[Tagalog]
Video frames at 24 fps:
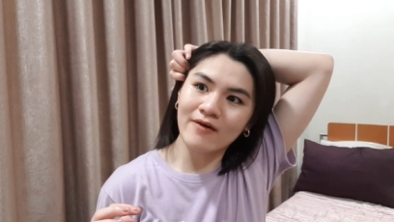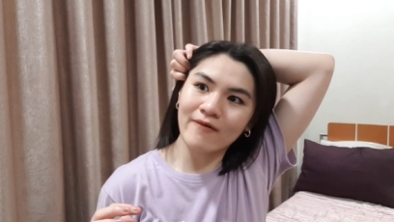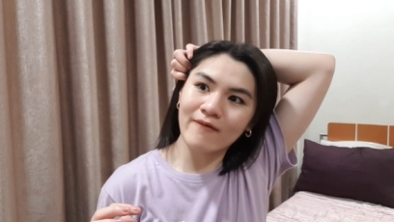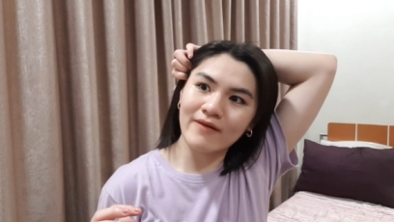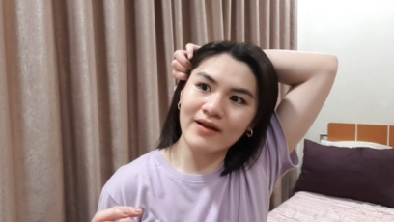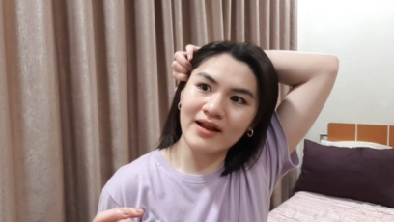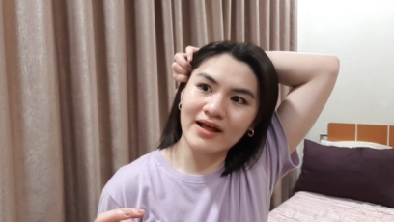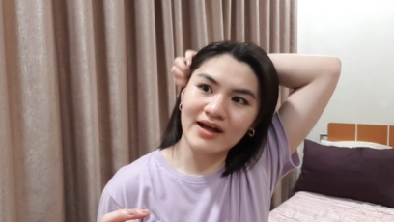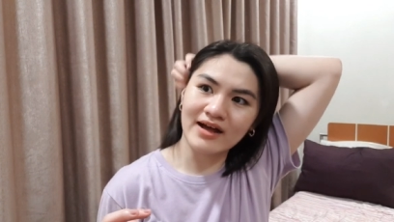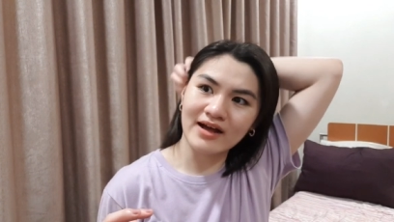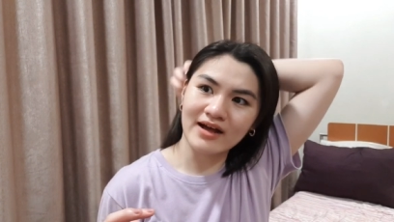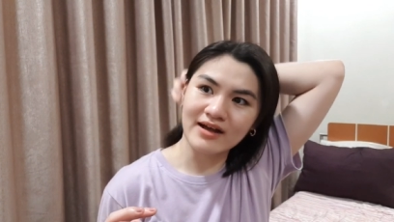
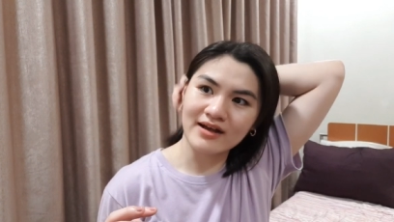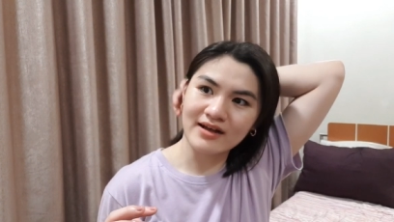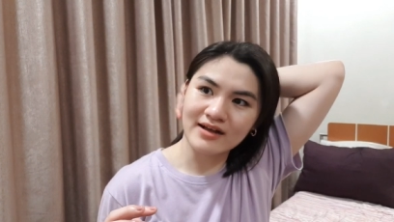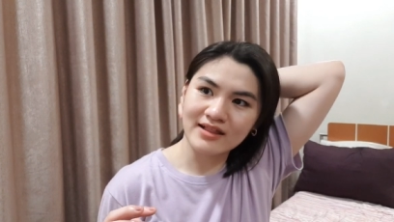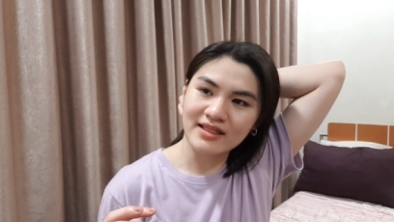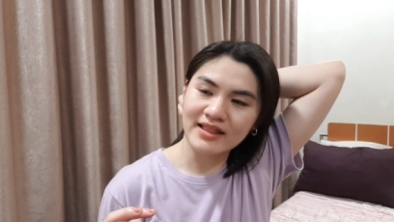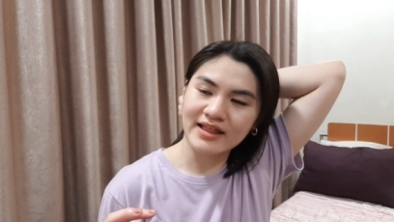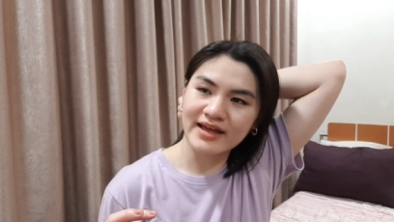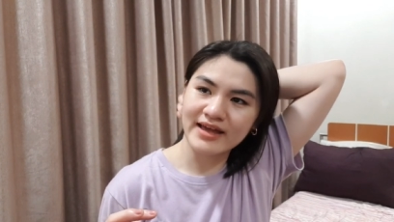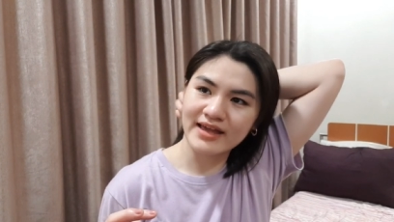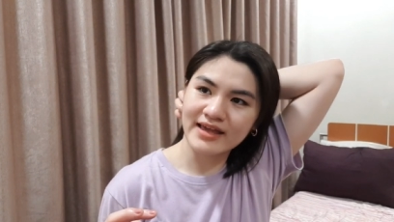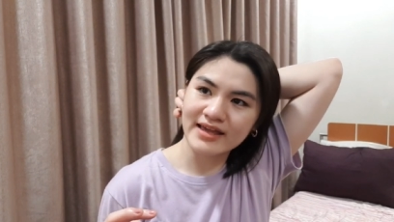Walang
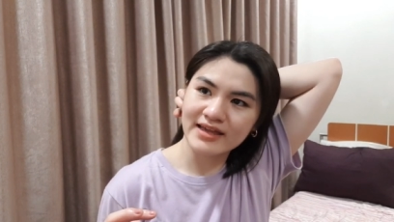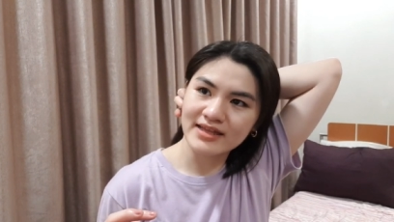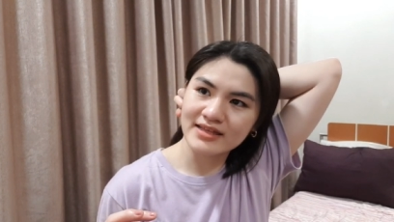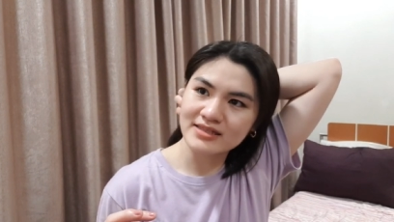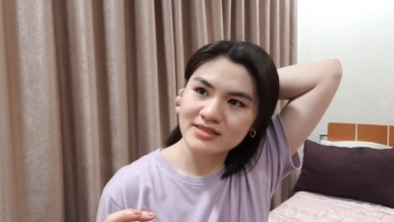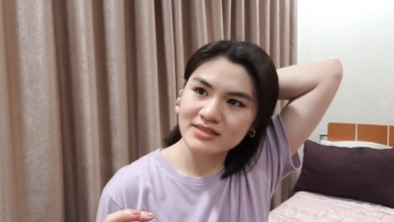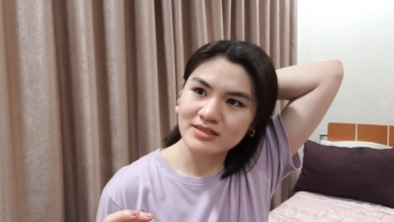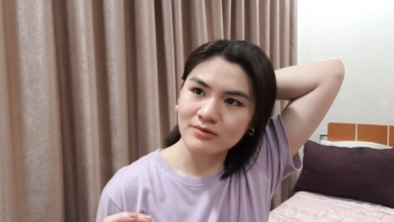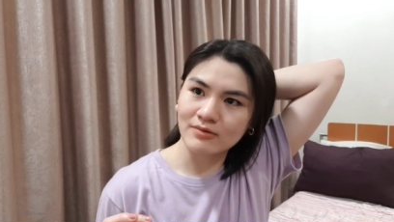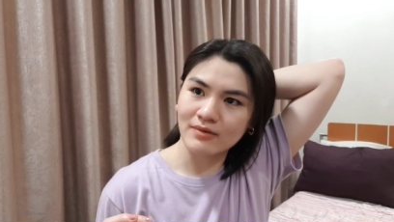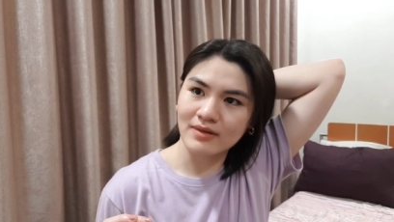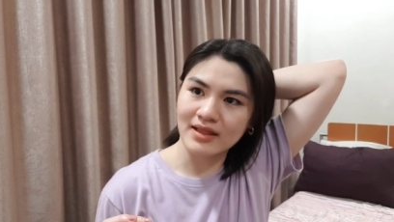
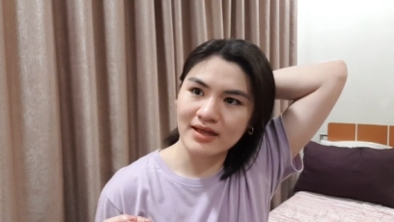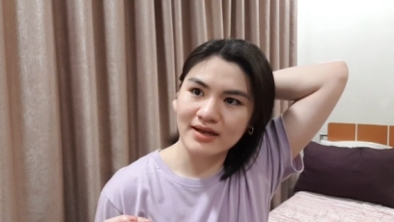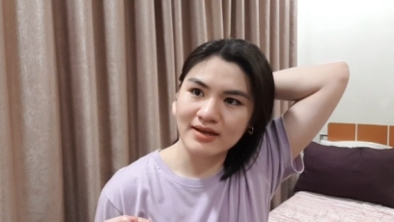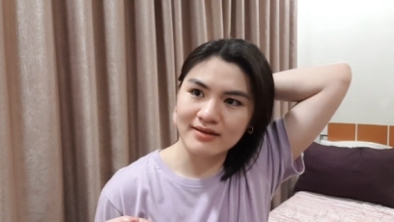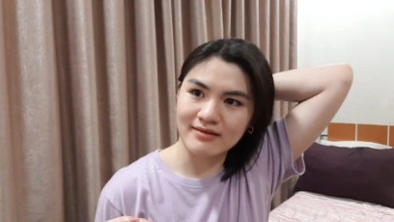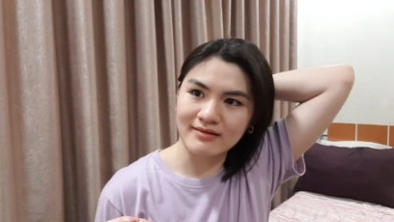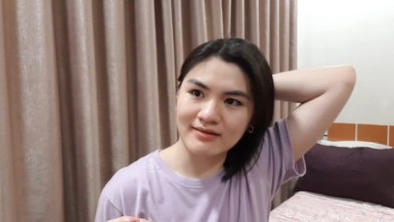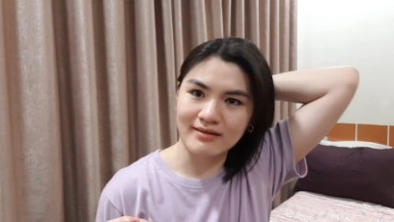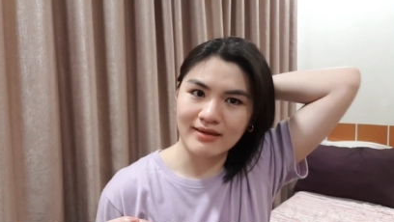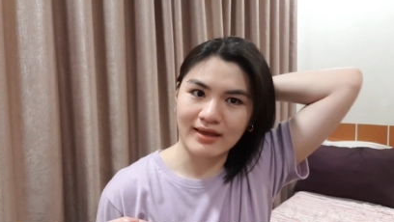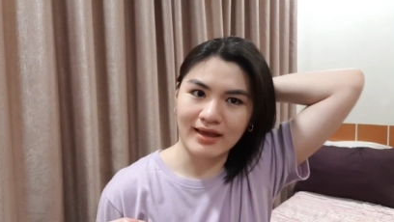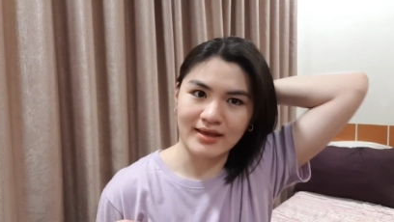clients, walang
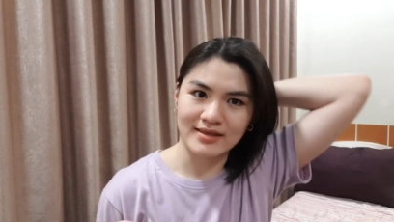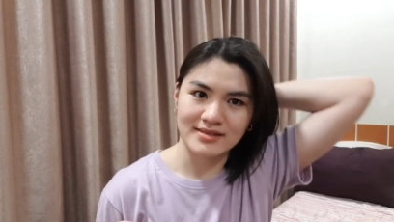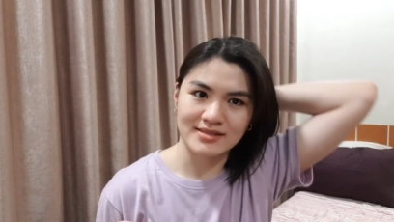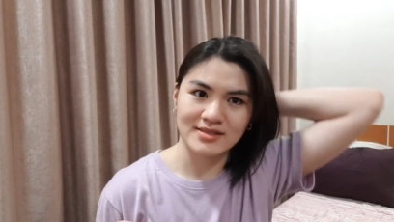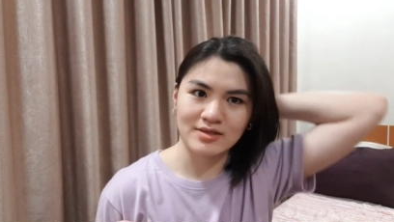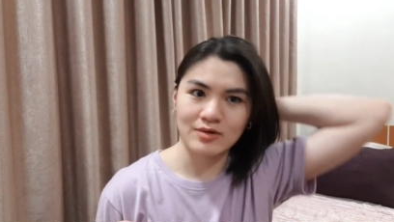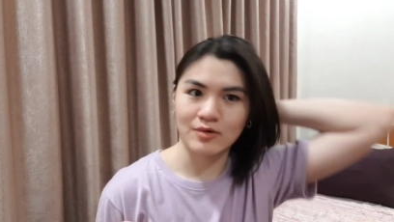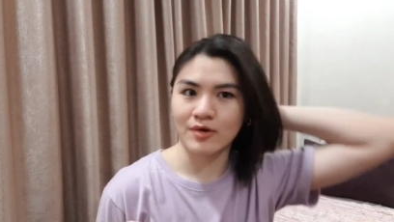guests